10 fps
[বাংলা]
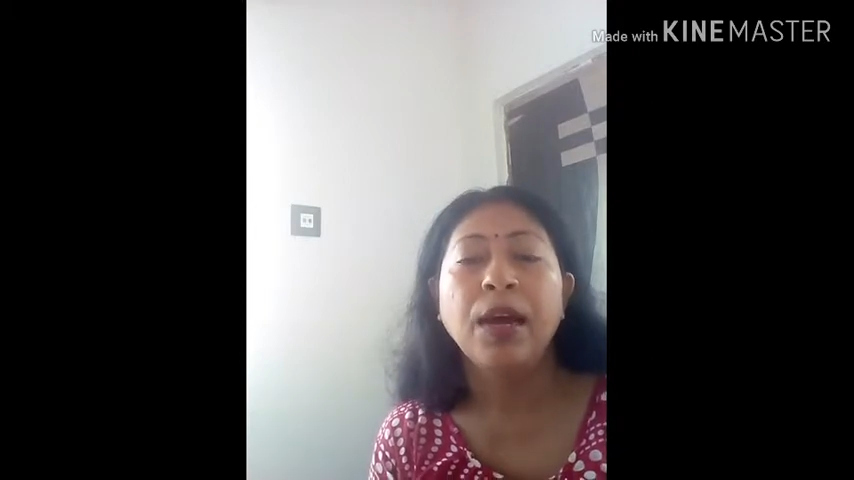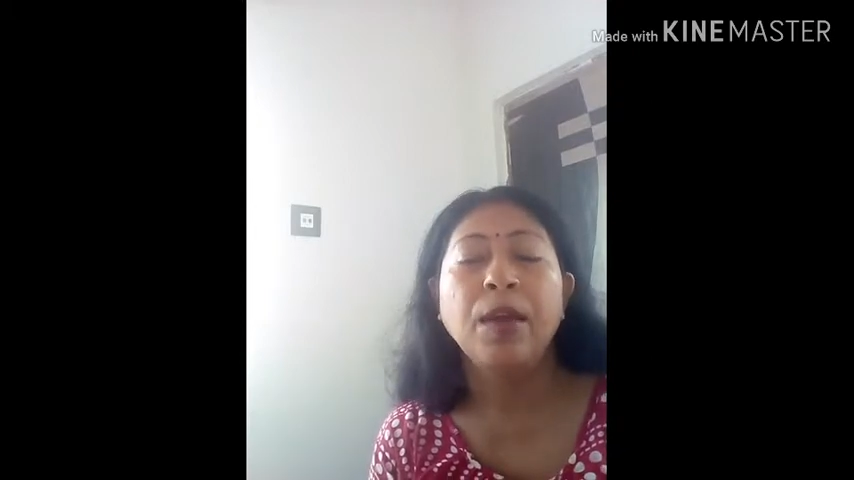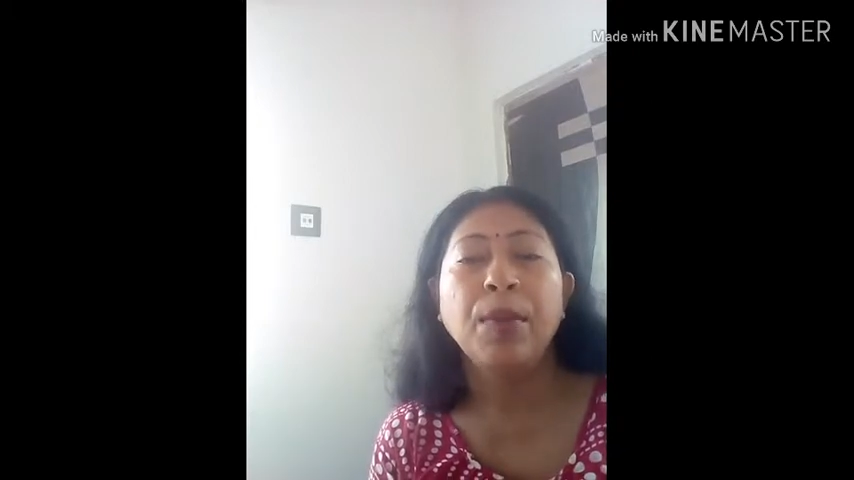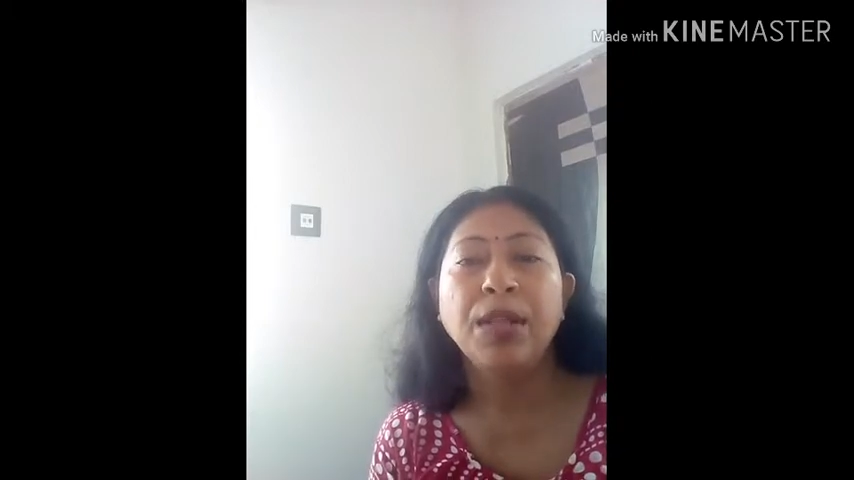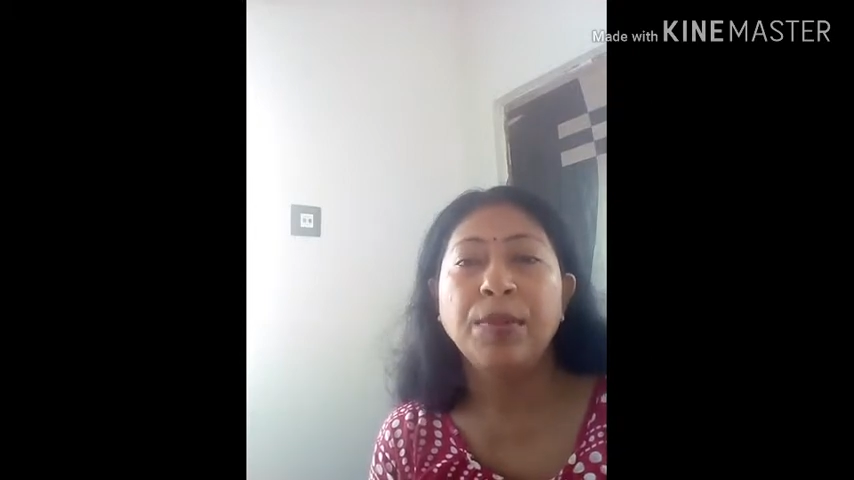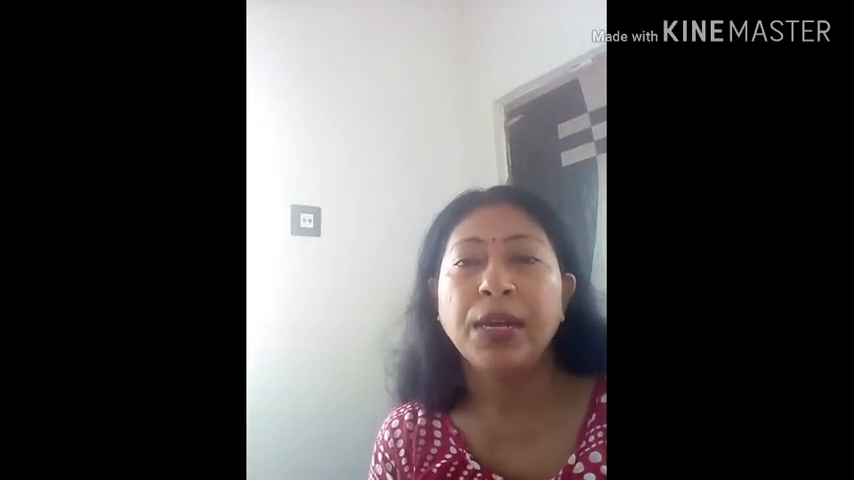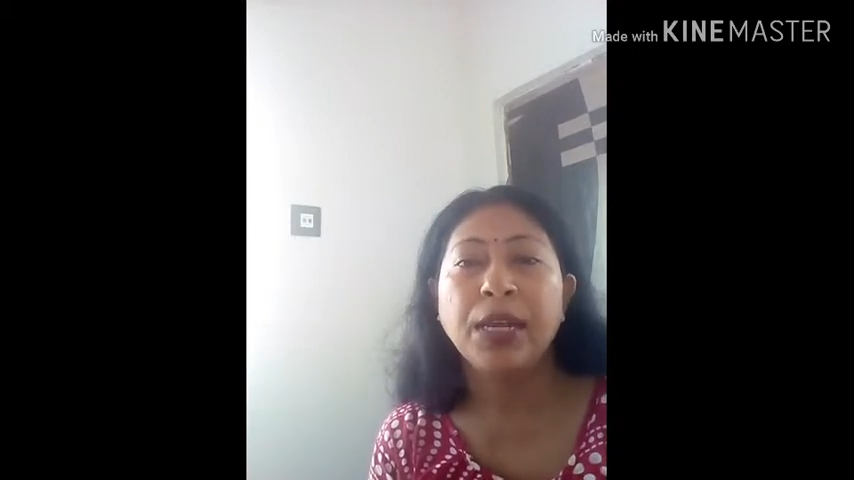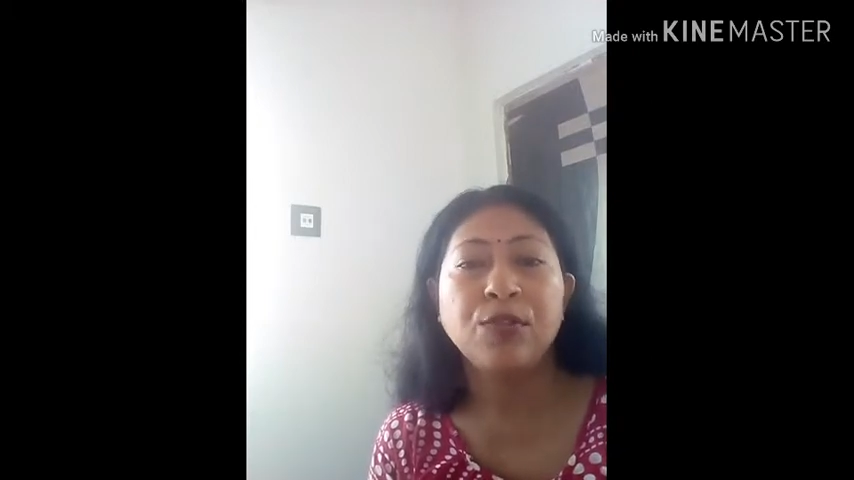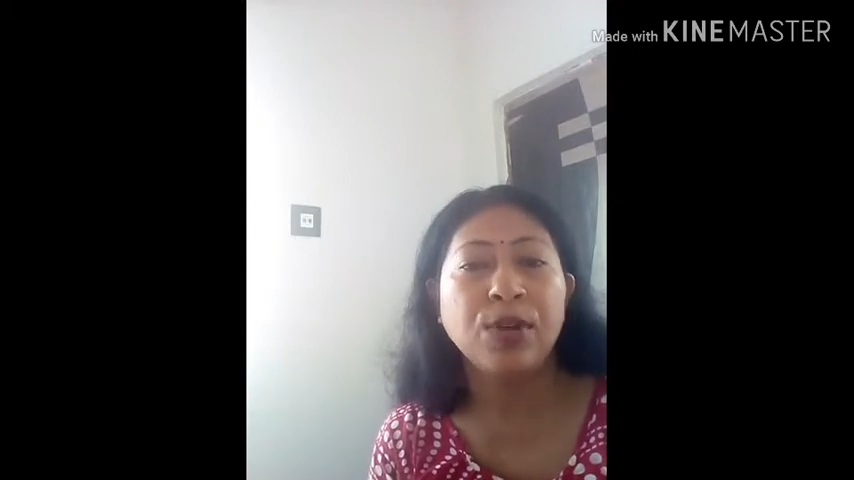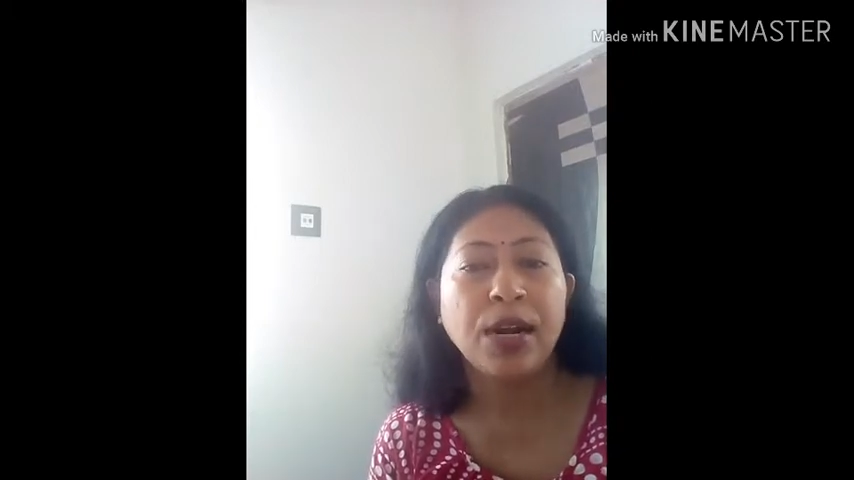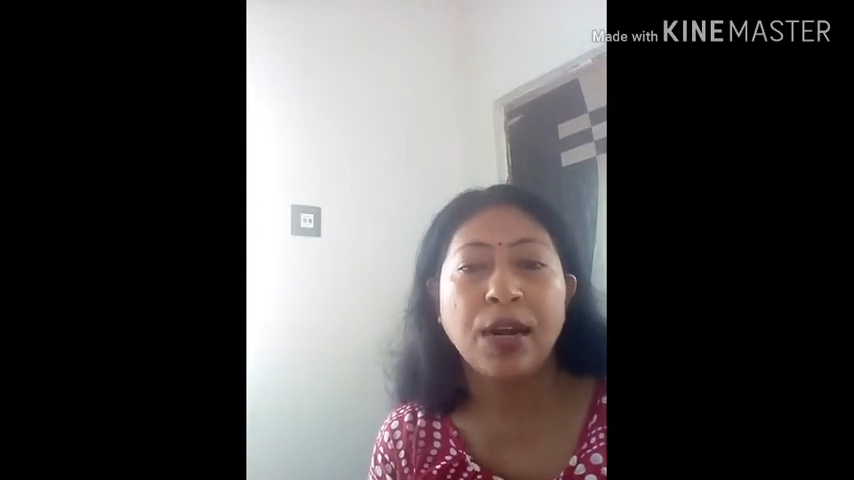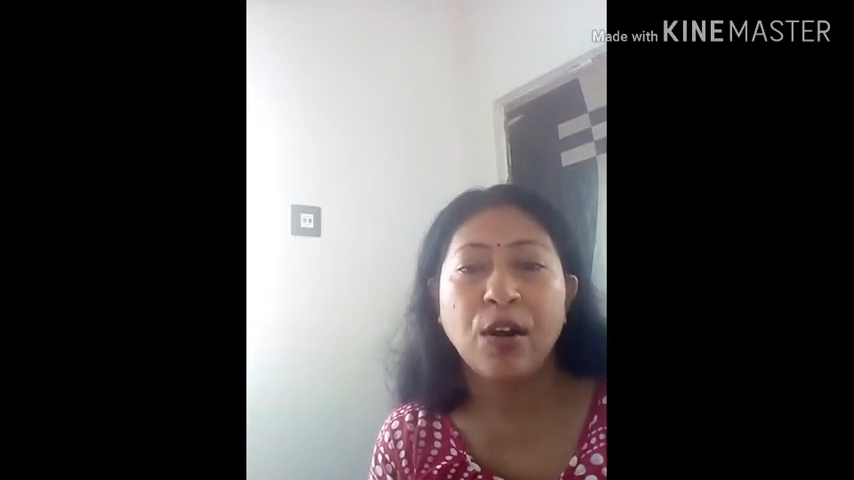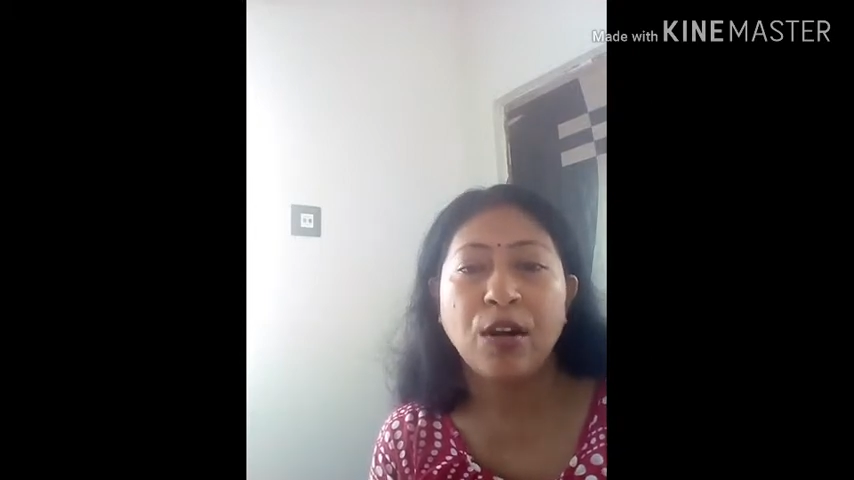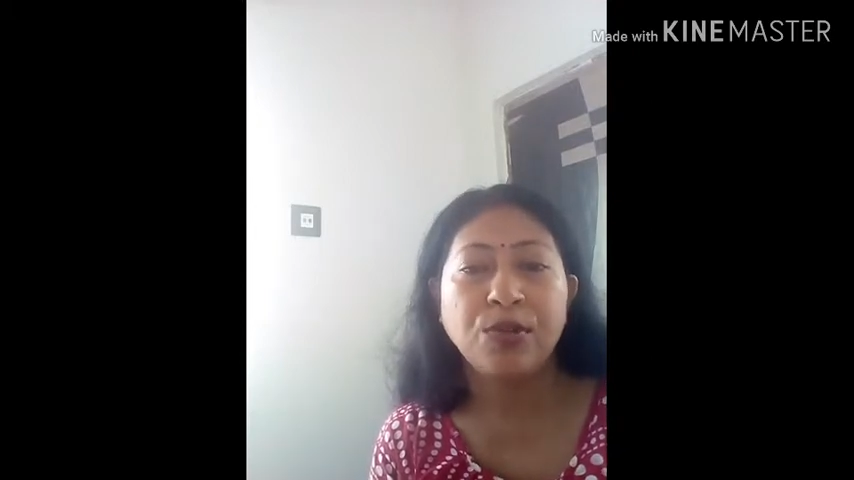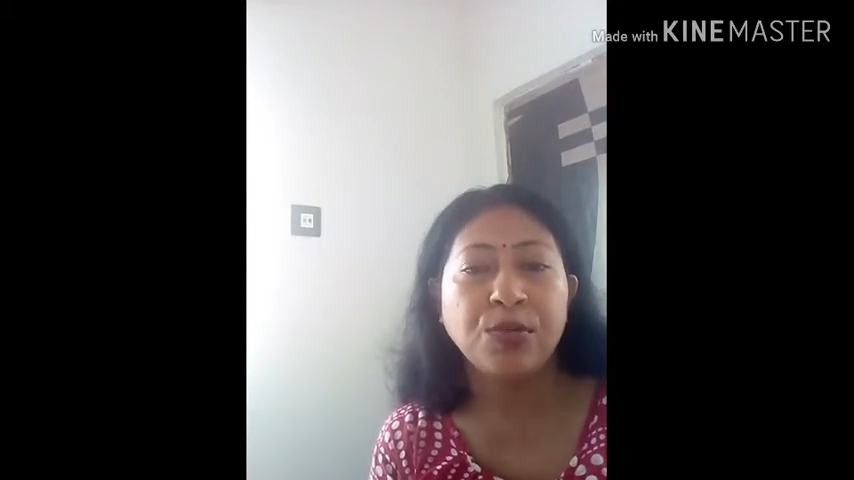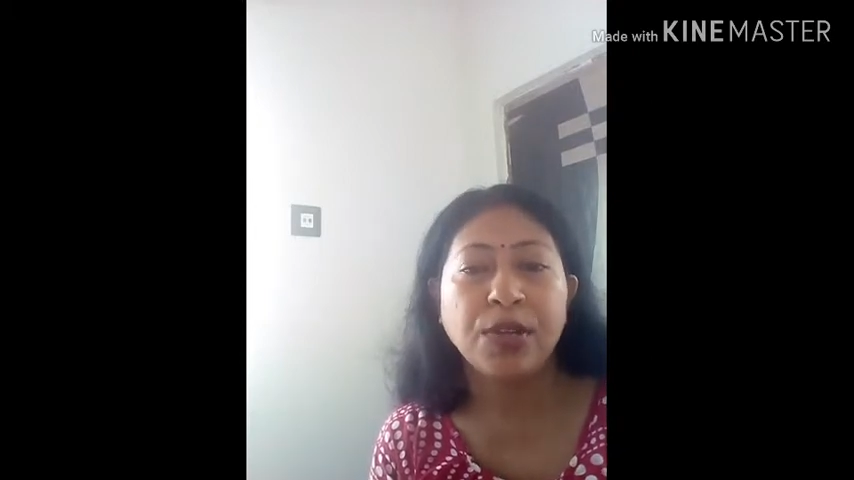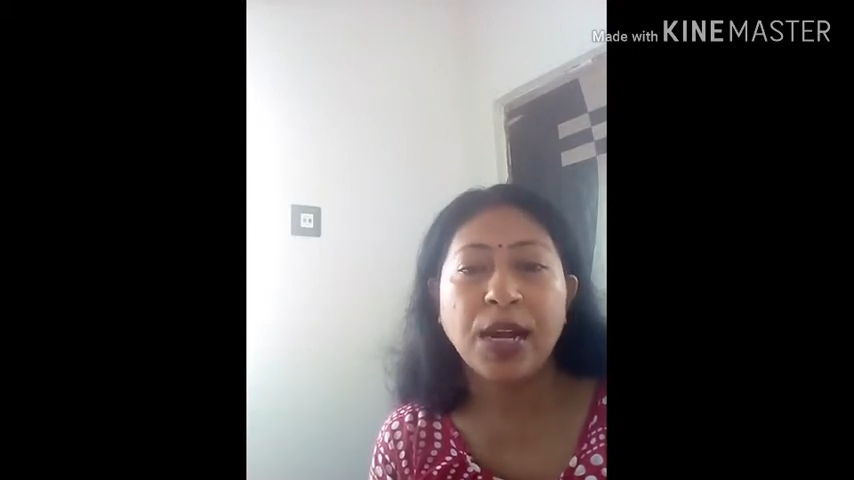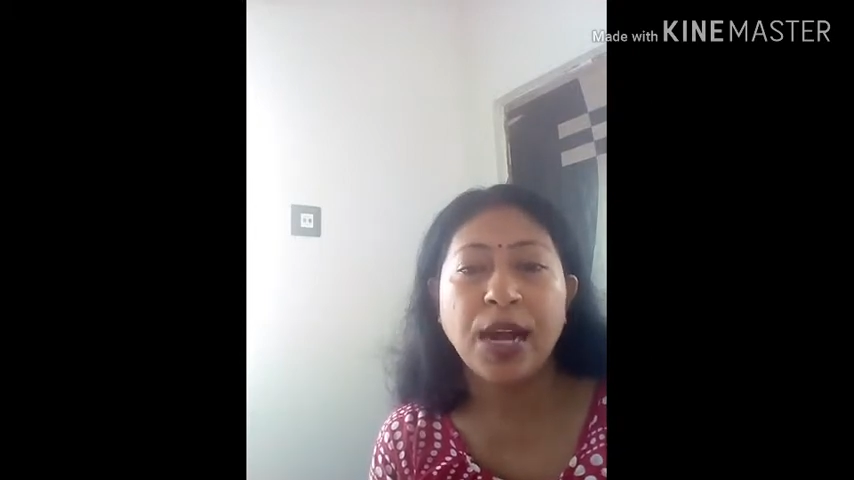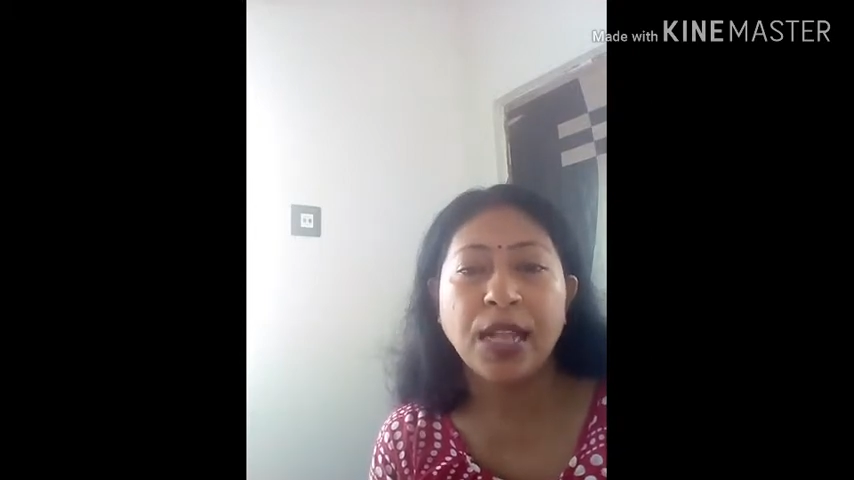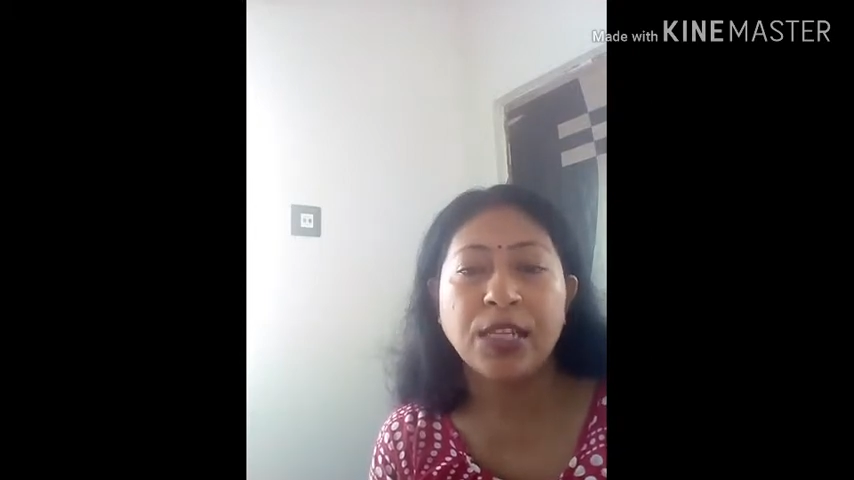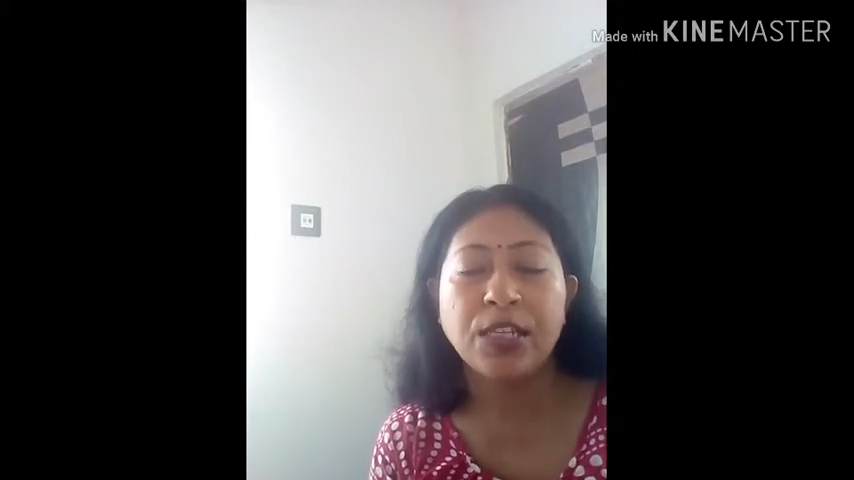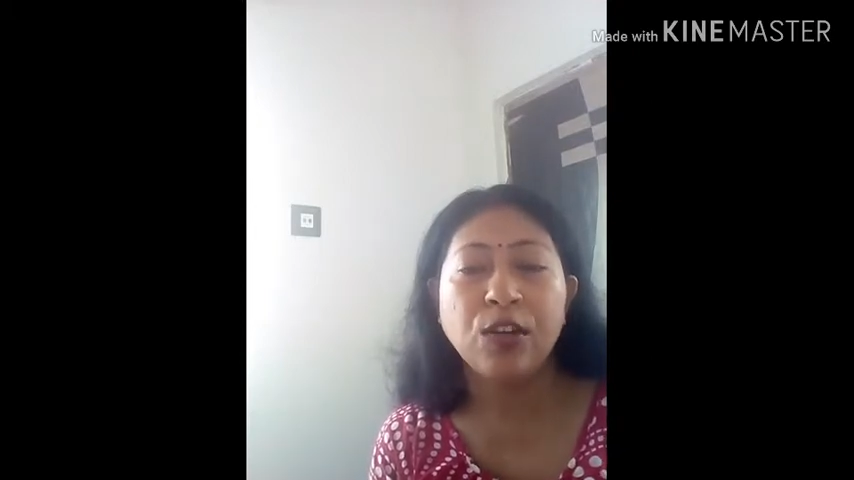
আর বাদ বাকি একটু রান্নাঘরে টুকটাক কাজ